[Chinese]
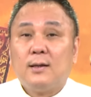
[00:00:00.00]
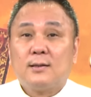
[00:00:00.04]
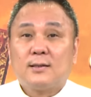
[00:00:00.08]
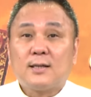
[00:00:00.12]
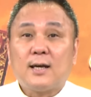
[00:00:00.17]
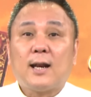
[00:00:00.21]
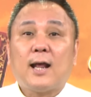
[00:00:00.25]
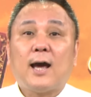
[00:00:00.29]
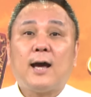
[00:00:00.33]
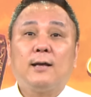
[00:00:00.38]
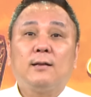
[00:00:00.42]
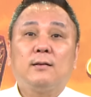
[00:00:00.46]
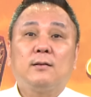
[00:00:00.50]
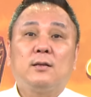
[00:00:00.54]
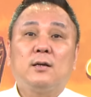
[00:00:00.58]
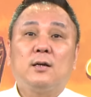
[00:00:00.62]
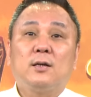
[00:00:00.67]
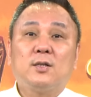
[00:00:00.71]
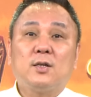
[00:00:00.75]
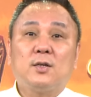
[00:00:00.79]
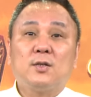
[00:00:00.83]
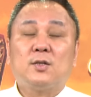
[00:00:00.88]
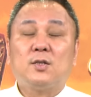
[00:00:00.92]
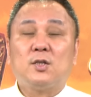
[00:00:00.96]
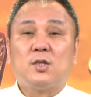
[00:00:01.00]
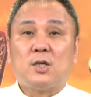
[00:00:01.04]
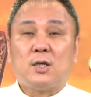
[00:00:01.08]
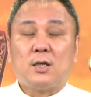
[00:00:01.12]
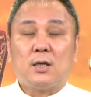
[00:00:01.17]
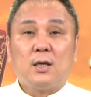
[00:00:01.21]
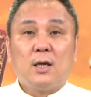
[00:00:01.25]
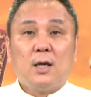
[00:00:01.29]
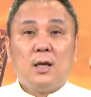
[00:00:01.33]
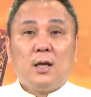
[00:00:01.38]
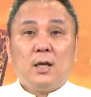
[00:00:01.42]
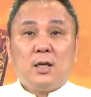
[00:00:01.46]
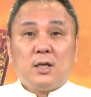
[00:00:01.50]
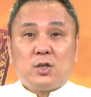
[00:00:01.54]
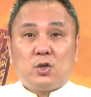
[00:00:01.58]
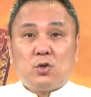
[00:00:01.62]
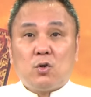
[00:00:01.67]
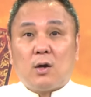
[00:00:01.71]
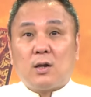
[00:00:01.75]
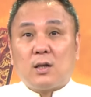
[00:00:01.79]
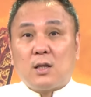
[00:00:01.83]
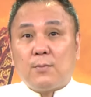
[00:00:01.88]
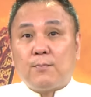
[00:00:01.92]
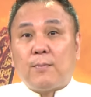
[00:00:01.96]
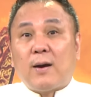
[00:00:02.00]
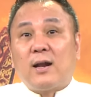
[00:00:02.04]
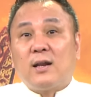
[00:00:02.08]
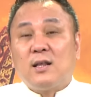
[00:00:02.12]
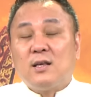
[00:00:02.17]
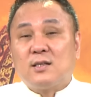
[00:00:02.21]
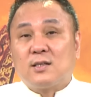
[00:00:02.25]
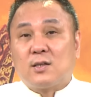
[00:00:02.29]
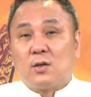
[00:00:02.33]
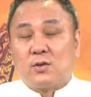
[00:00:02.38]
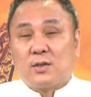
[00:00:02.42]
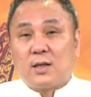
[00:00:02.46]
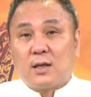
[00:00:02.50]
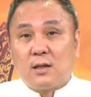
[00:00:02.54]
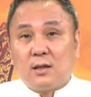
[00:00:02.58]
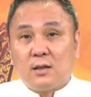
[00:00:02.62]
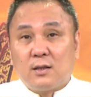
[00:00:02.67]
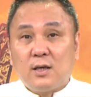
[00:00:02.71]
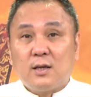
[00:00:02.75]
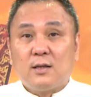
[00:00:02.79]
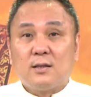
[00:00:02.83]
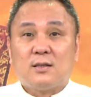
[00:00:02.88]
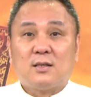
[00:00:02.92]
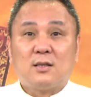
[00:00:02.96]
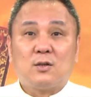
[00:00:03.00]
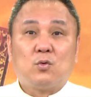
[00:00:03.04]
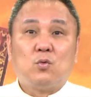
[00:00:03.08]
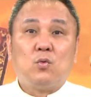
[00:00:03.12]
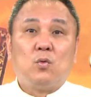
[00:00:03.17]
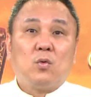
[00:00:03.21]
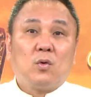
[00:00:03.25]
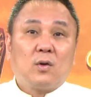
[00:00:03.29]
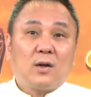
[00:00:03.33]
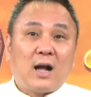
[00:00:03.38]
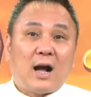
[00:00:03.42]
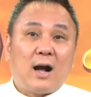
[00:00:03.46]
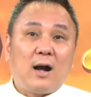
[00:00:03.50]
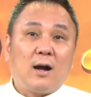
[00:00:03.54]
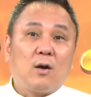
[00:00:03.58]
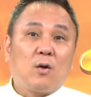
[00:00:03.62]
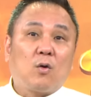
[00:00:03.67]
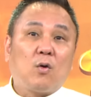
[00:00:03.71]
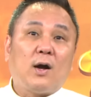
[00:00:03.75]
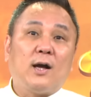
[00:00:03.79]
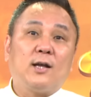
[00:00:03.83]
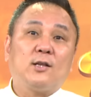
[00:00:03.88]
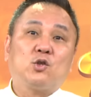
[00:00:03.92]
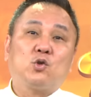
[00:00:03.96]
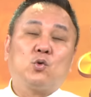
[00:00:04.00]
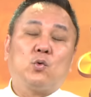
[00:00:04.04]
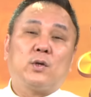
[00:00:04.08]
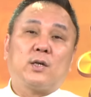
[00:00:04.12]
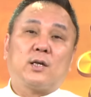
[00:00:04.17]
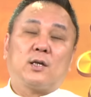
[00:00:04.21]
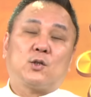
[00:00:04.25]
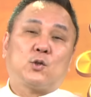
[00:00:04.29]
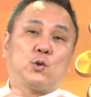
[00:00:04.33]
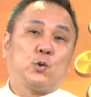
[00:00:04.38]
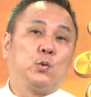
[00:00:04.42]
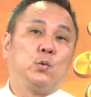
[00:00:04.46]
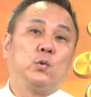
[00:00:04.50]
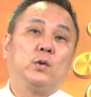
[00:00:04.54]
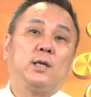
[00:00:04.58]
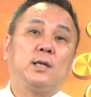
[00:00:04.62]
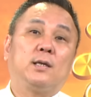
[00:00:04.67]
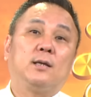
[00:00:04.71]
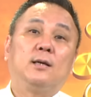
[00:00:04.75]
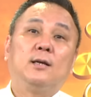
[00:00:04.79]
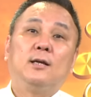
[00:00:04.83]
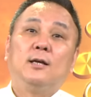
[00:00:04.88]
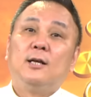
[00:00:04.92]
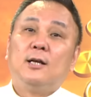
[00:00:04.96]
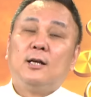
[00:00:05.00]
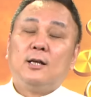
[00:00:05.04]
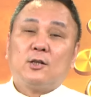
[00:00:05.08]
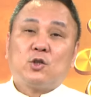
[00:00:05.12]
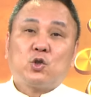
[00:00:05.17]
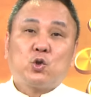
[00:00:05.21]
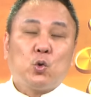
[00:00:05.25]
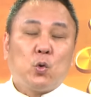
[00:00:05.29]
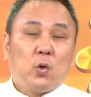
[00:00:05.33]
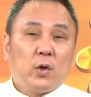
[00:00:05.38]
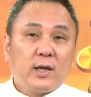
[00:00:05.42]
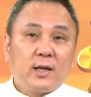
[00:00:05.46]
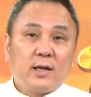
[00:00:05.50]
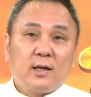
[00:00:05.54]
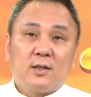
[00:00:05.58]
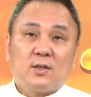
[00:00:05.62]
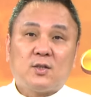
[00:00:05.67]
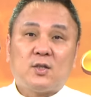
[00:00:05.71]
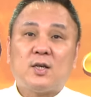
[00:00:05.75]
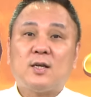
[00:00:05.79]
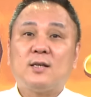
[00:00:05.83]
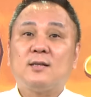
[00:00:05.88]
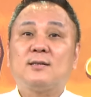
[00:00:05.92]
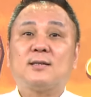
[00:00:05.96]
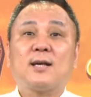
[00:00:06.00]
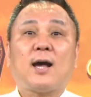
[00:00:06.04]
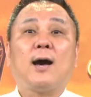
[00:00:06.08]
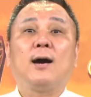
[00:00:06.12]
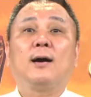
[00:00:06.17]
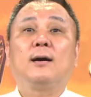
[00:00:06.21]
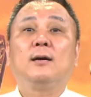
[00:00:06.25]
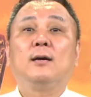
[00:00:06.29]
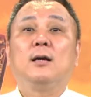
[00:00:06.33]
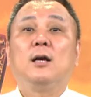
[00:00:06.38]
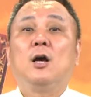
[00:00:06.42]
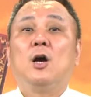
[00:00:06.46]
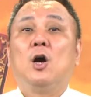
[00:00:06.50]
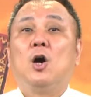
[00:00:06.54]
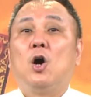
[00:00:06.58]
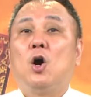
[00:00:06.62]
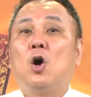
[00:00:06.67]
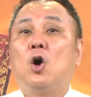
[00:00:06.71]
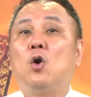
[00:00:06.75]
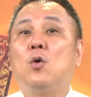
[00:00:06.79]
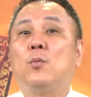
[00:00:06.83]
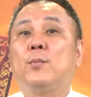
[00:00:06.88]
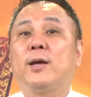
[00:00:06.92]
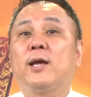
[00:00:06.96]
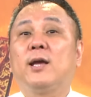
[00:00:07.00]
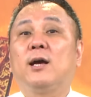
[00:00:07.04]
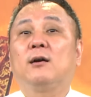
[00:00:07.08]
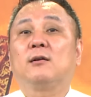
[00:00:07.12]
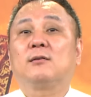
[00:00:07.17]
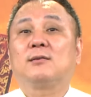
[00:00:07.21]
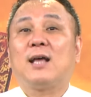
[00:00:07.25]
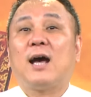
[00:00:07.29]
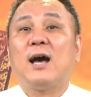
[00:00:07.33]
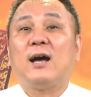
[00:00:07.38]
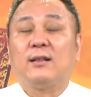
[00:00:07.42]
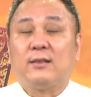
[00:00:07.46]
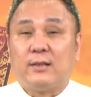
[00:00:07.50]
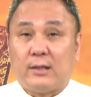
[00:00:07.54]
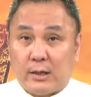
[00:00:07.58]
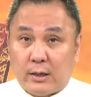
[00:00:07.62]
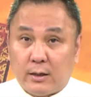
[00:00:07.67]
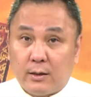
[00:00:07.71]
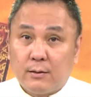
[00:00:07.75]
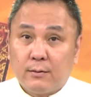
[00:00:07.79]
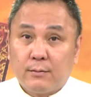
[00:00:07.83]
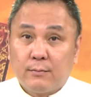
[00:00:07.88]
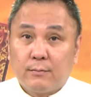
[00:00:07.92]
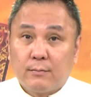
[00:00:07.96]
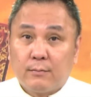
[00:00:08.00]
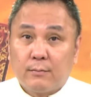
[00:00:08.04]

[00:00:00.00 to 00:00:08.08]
再来第二件事情，希望你把你手上的电子股赶快做一个处理，做一个清仓，后面要大跌